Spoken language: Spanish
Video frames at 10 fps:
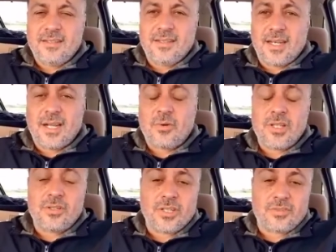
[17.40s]
Les
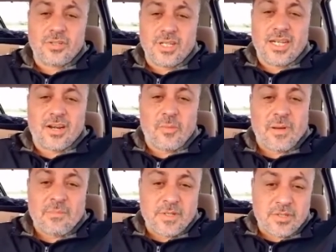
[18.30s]
cuento que soy Carlos
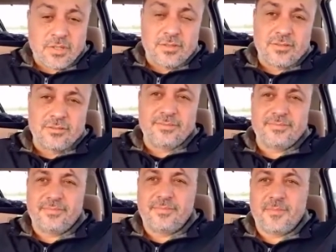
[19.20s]
Pampillón,
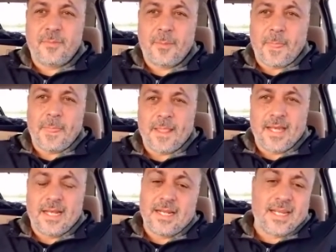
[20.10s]

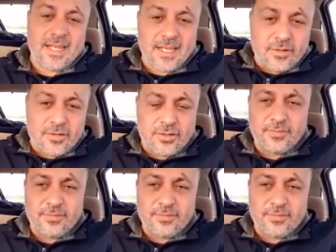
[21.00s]
el creador,